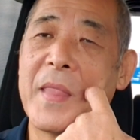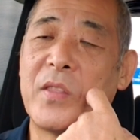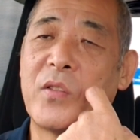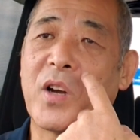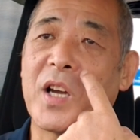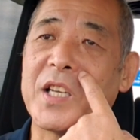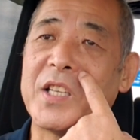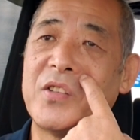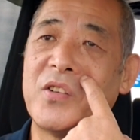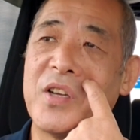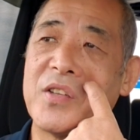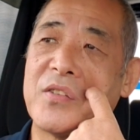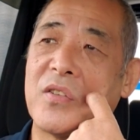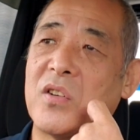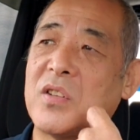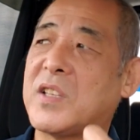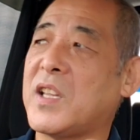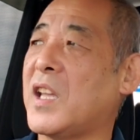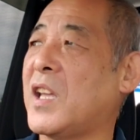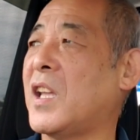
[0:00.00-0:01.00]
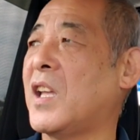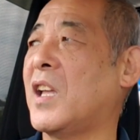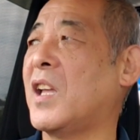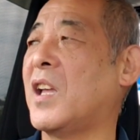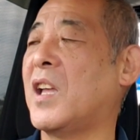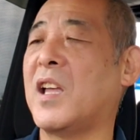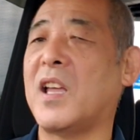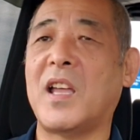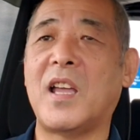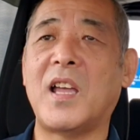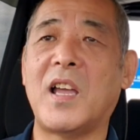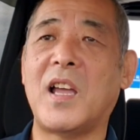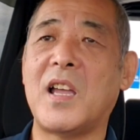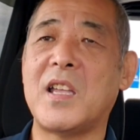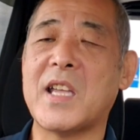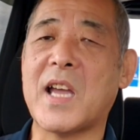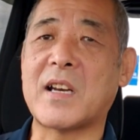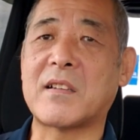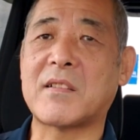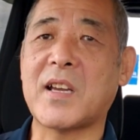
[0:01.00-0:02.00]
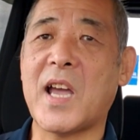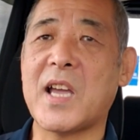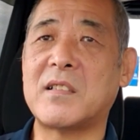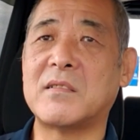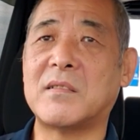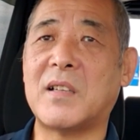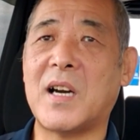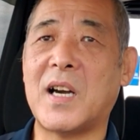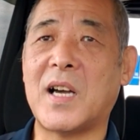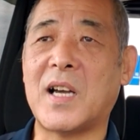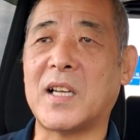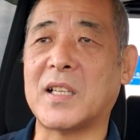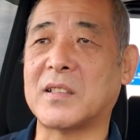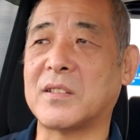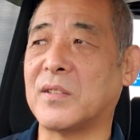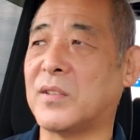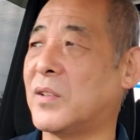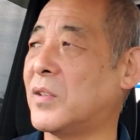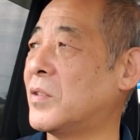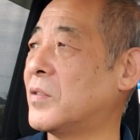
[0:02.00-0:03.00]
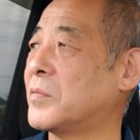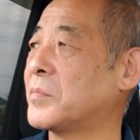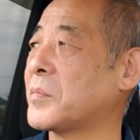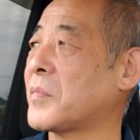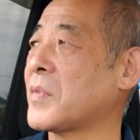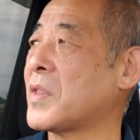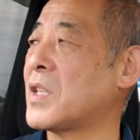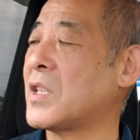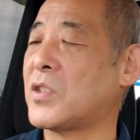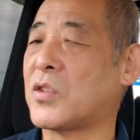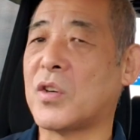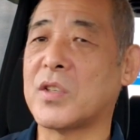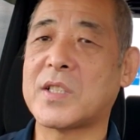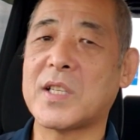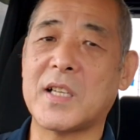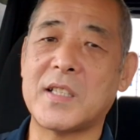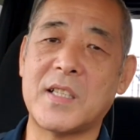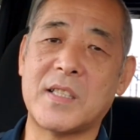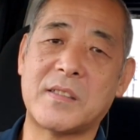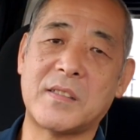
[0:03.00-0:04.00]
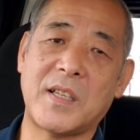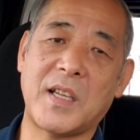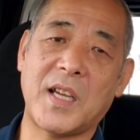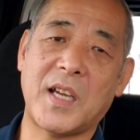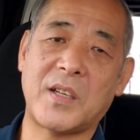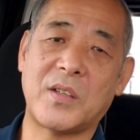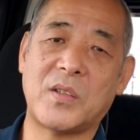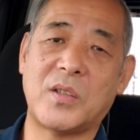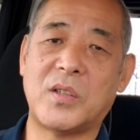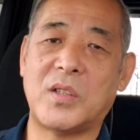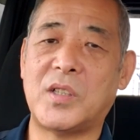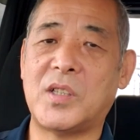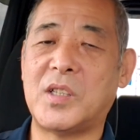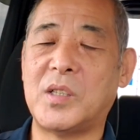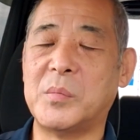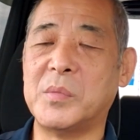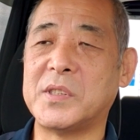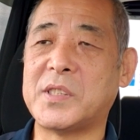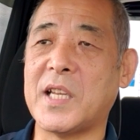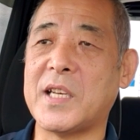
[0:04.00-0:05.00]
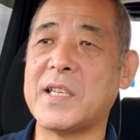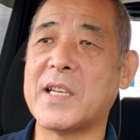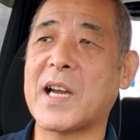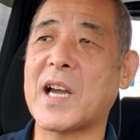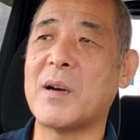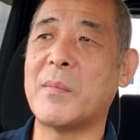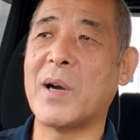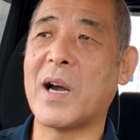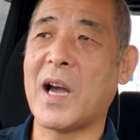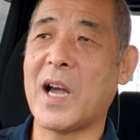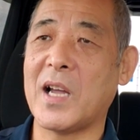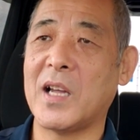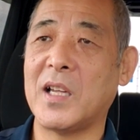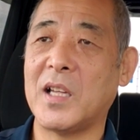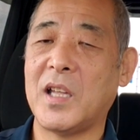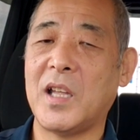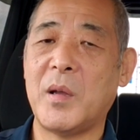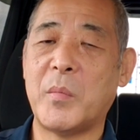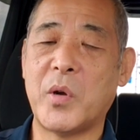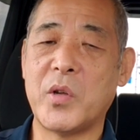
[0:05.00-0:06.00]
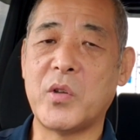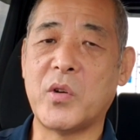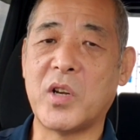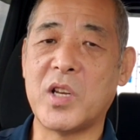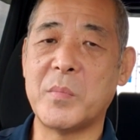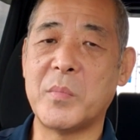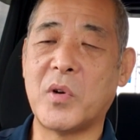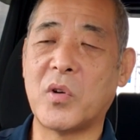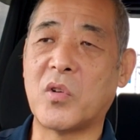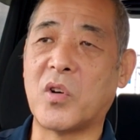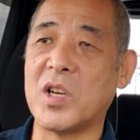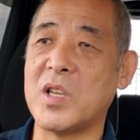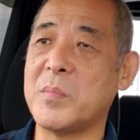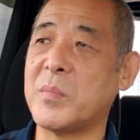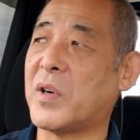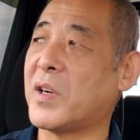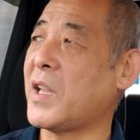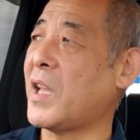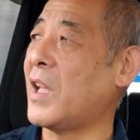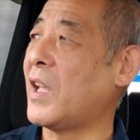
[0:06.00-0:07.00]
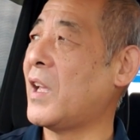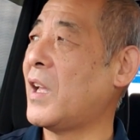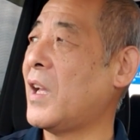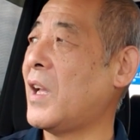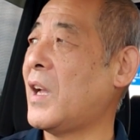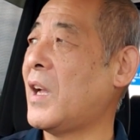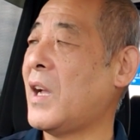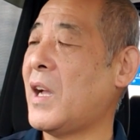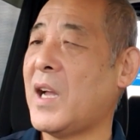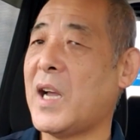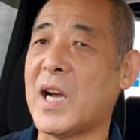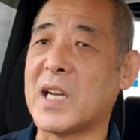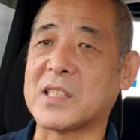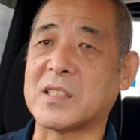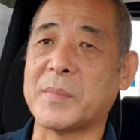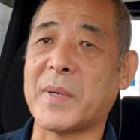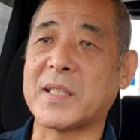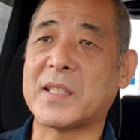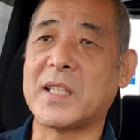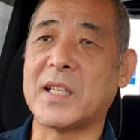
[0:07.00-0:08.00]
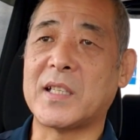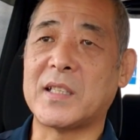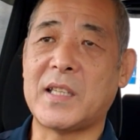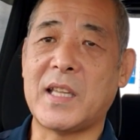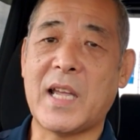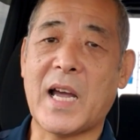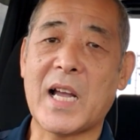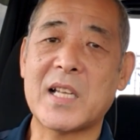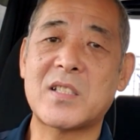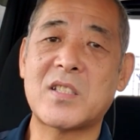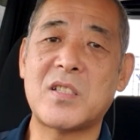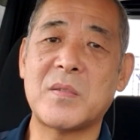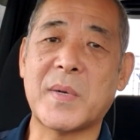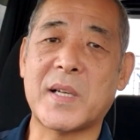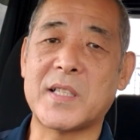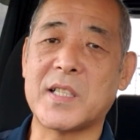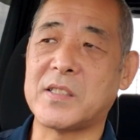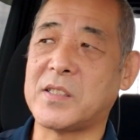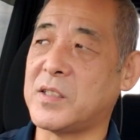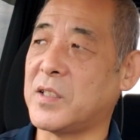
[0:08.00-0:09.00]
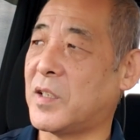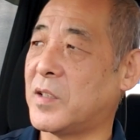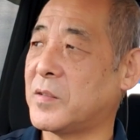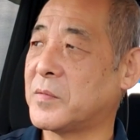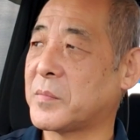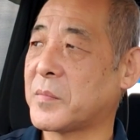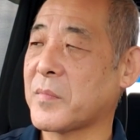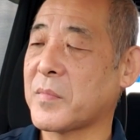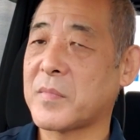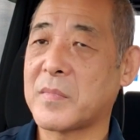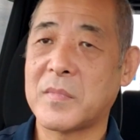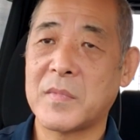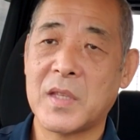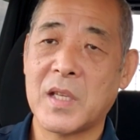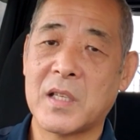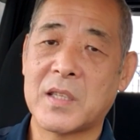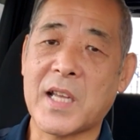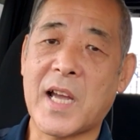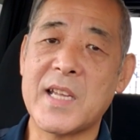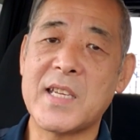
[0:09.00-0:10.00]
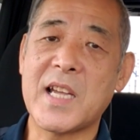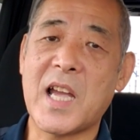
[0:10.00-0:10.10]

どっか広いとこでやるかいるわーと。そしたらですね、あのー、無線仲間が、もうよにんもごにんもね、集まってきて、あっちまですよ。タ